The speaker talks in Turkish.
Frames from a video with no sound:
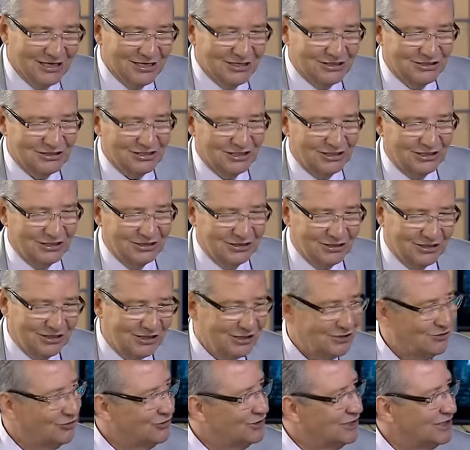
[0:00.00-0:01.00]
Sayın
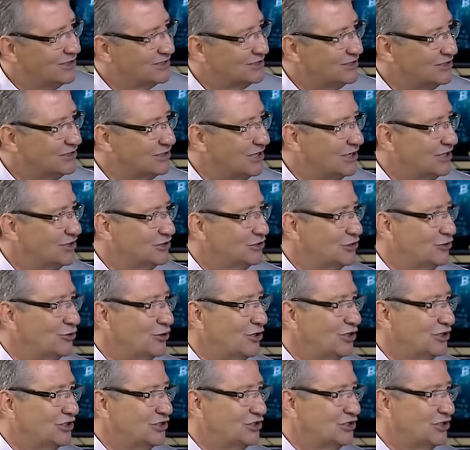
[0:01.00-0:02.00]
e, Ünal siz ayrıca
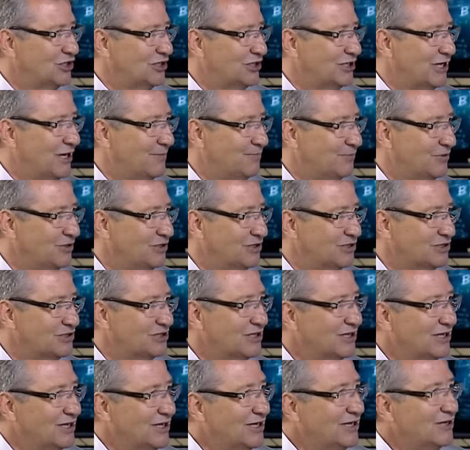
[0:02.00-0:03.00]
yöneticilik yaptınız.
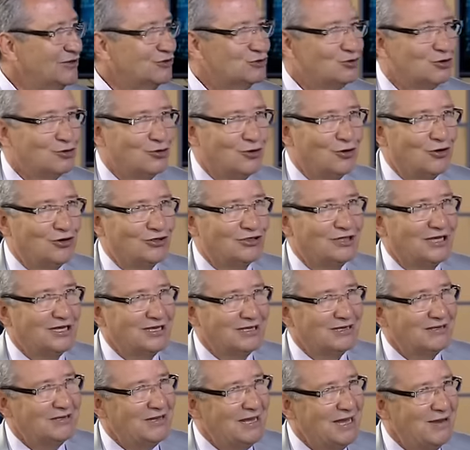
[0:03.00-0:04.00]
Evet. Soru
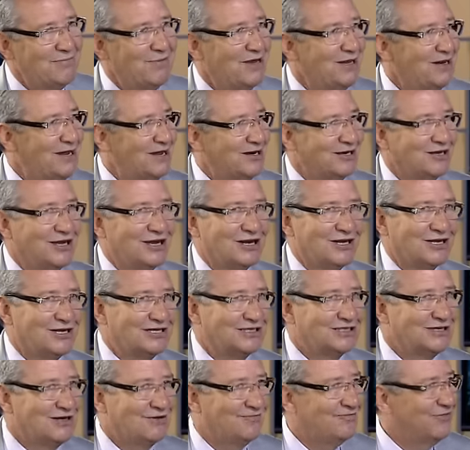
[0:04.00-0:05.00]
ortak hemen arka
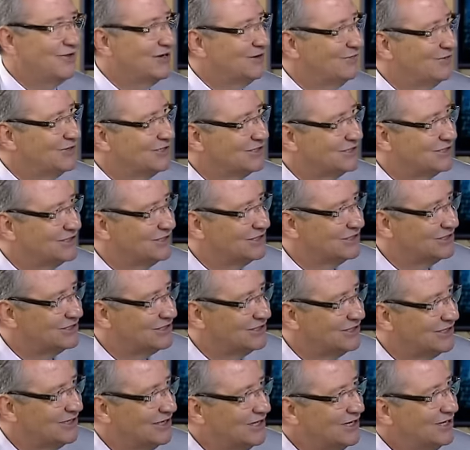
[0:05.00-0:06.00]
arkaya cevap
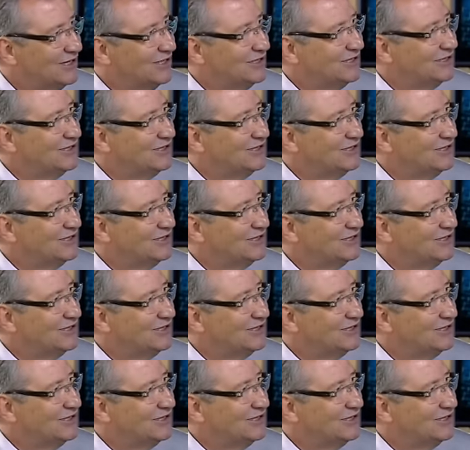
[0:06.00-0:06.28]
verebilirsiniz. Evet.